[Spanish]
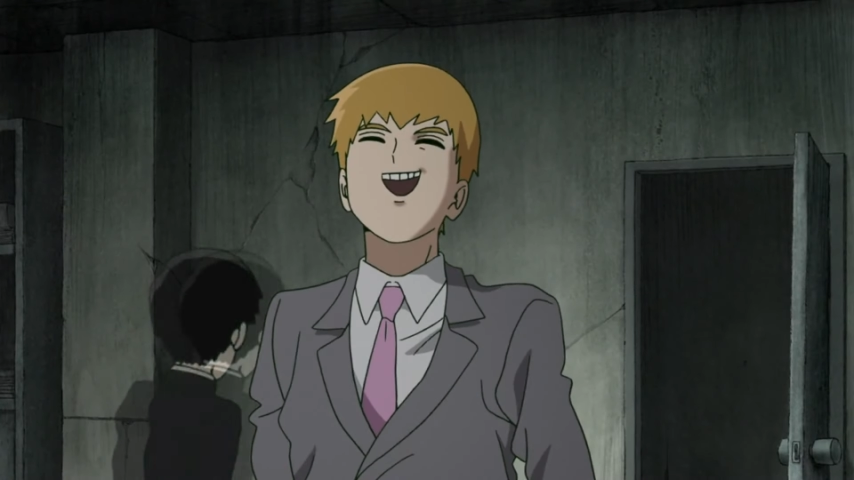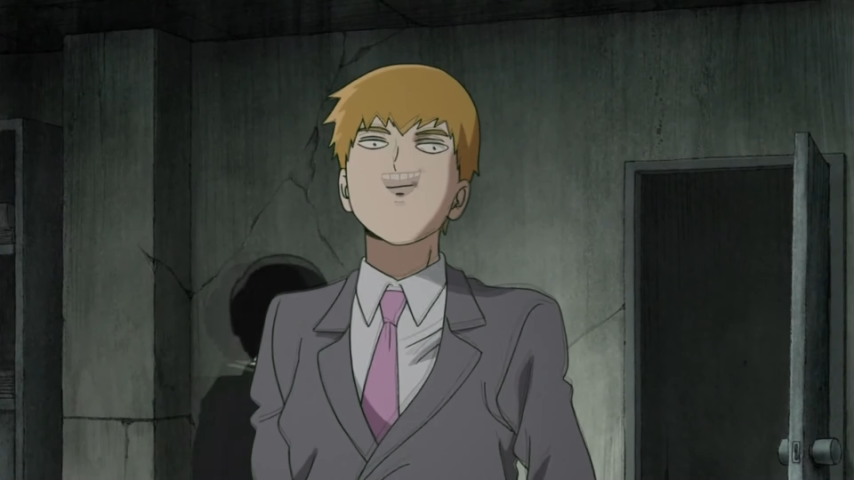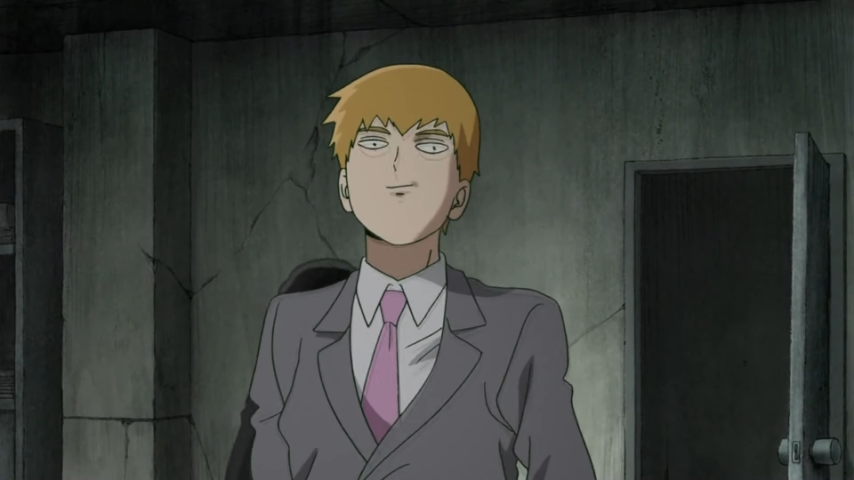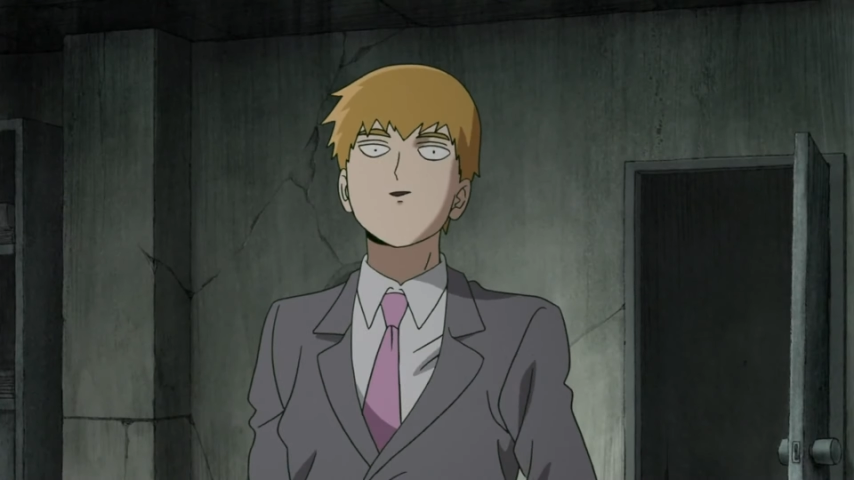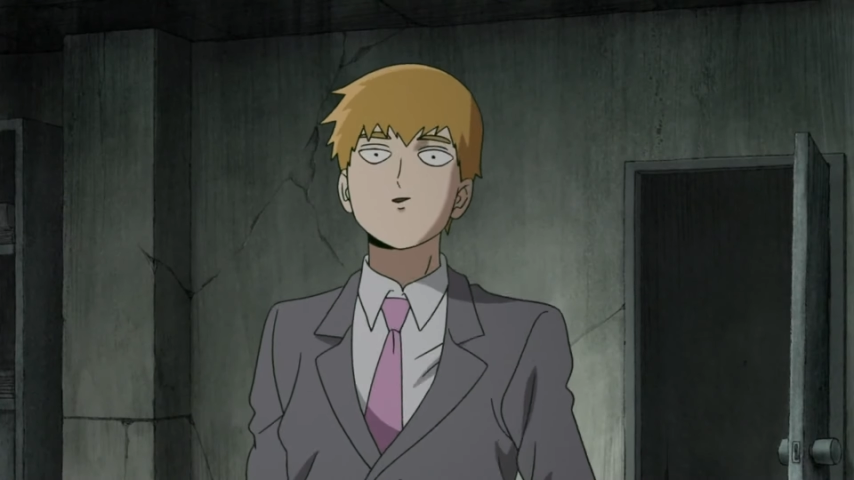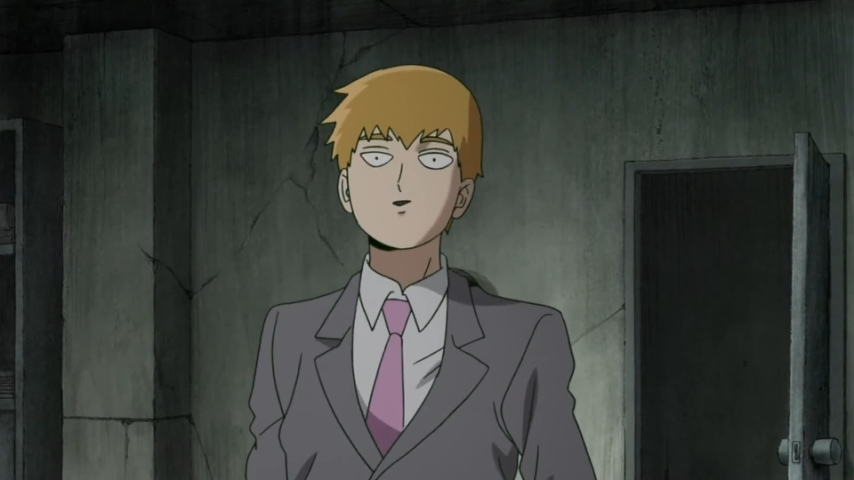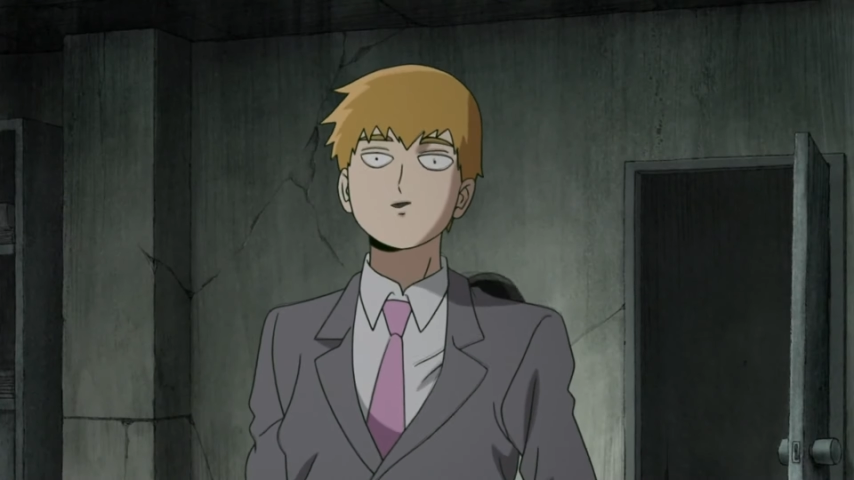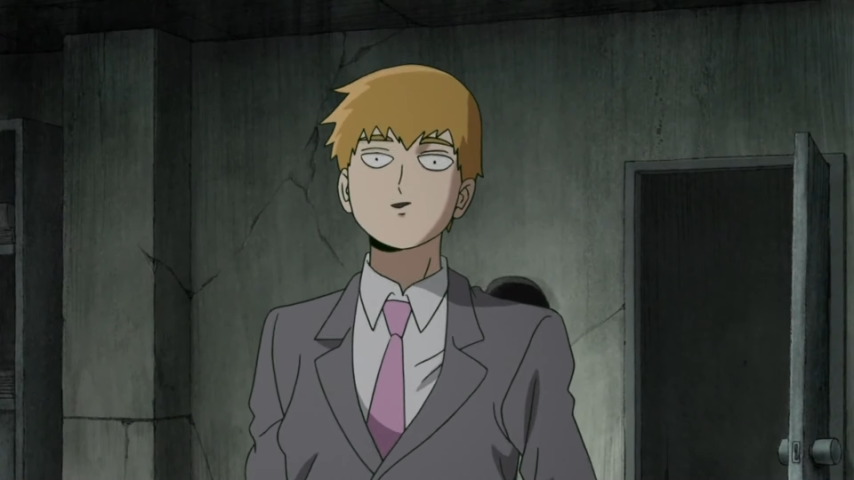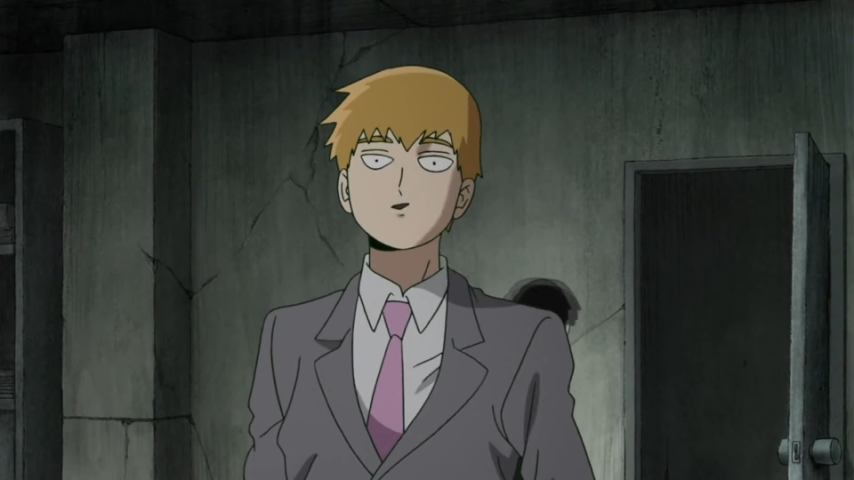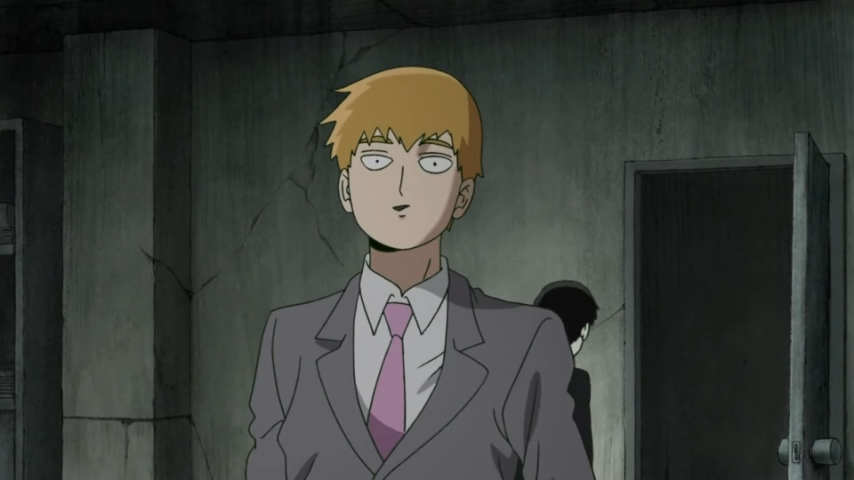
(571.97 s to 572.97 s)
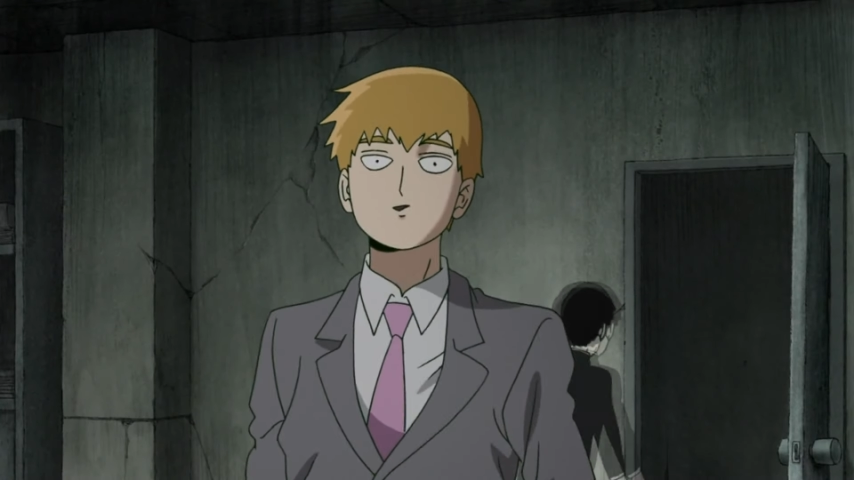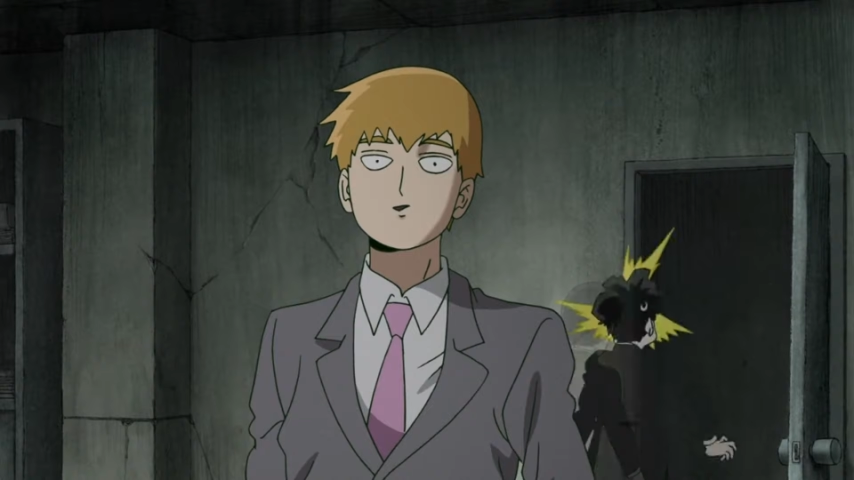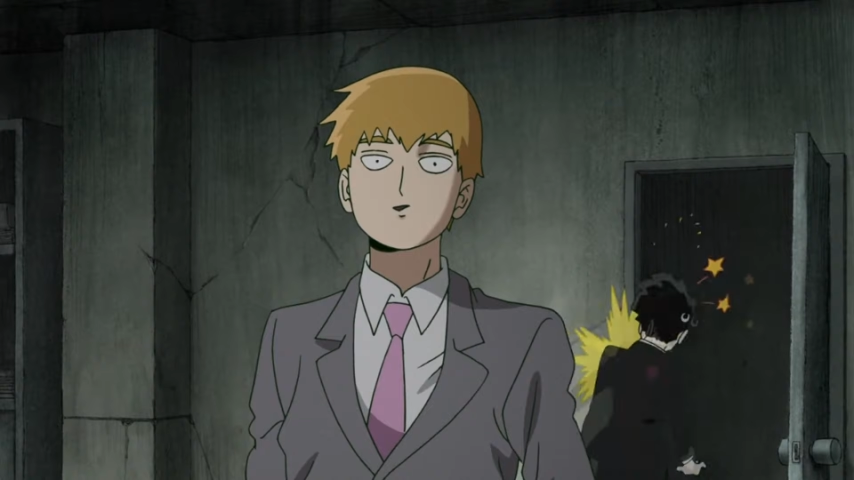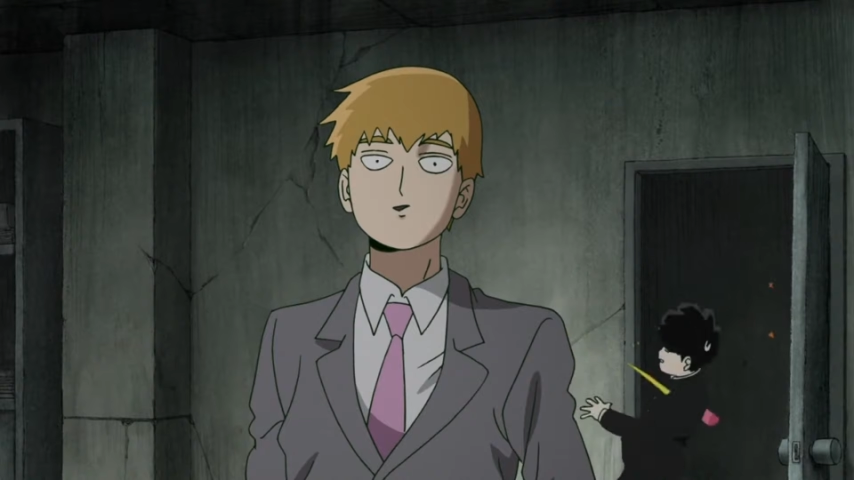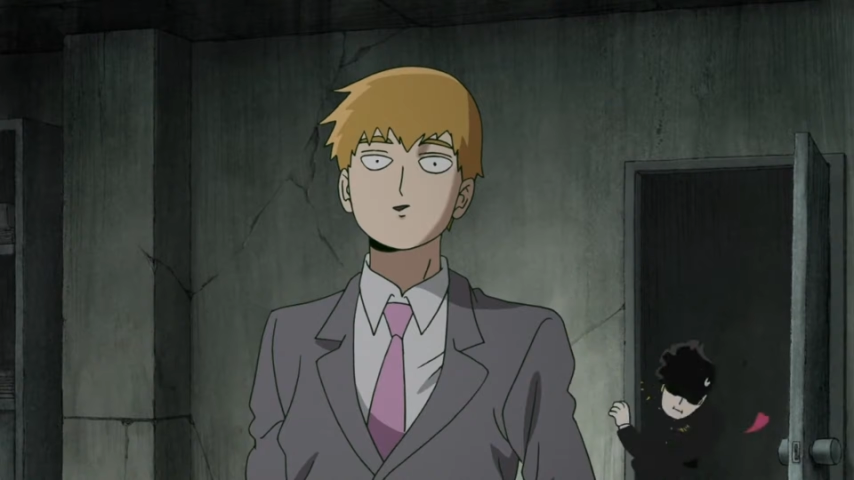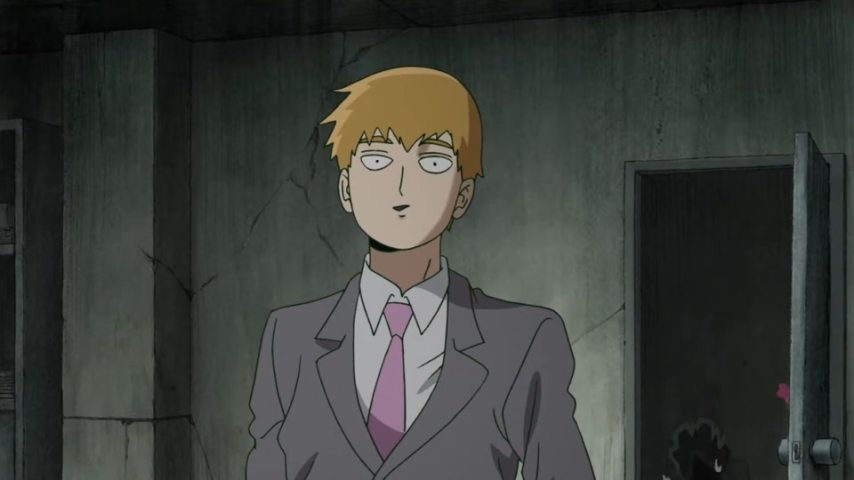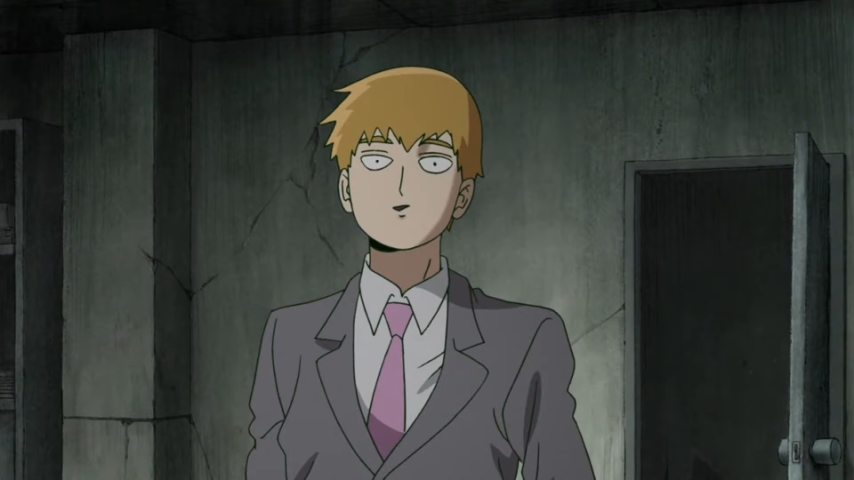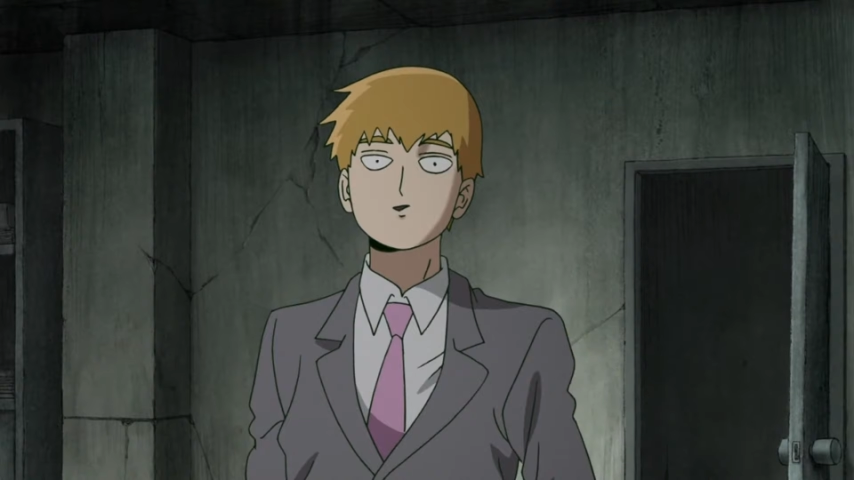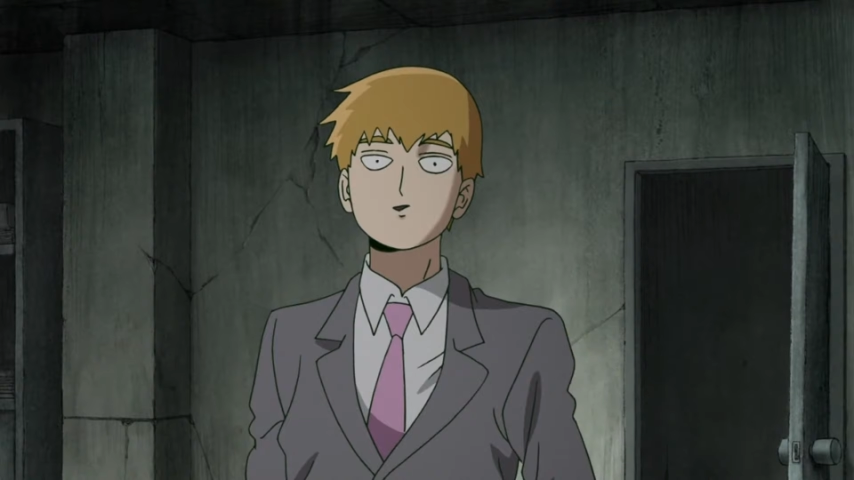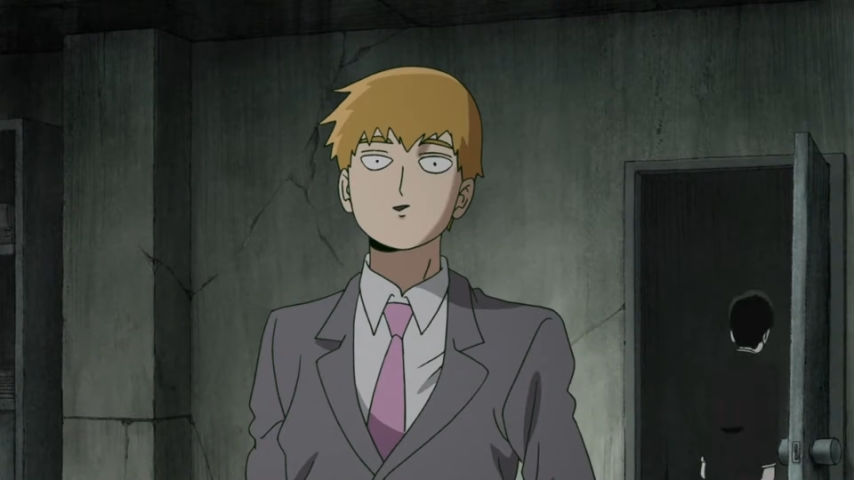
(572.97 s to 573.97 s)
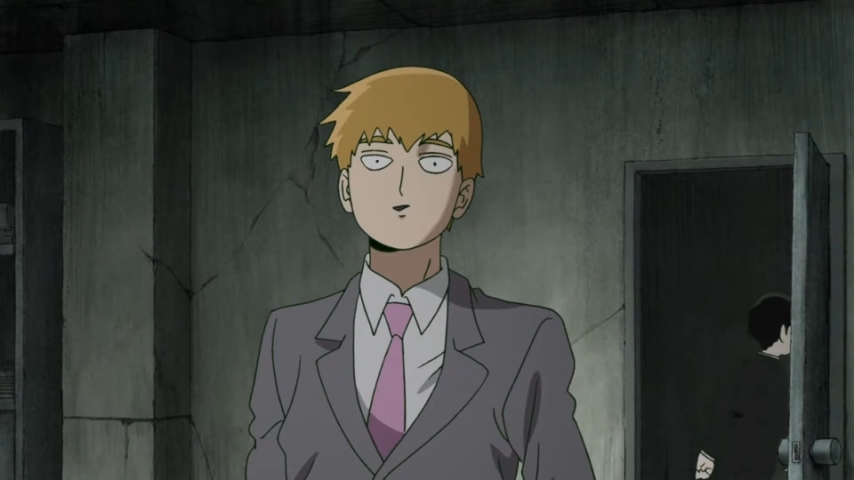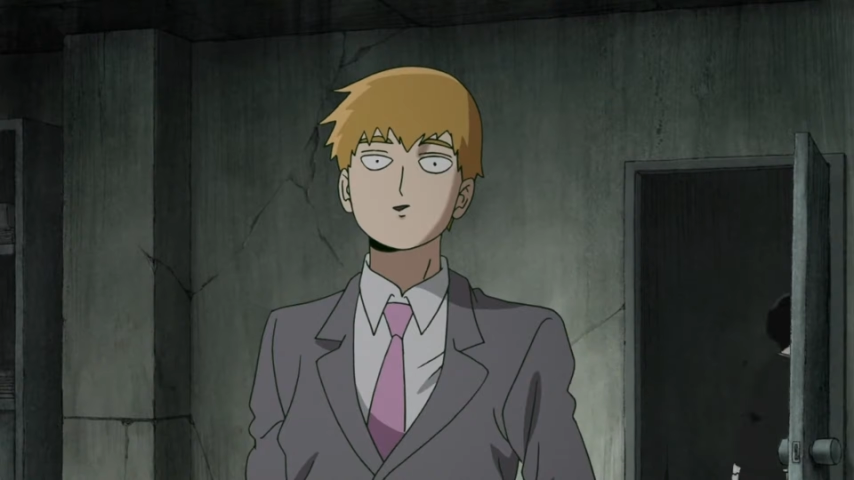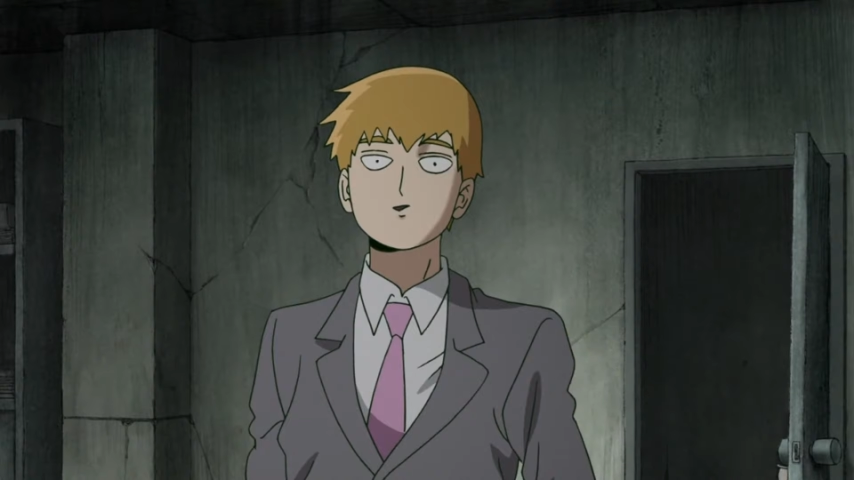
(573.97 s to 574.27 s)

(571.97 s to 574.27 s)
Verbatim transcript: y cuando vio que su relación se estaba volviendo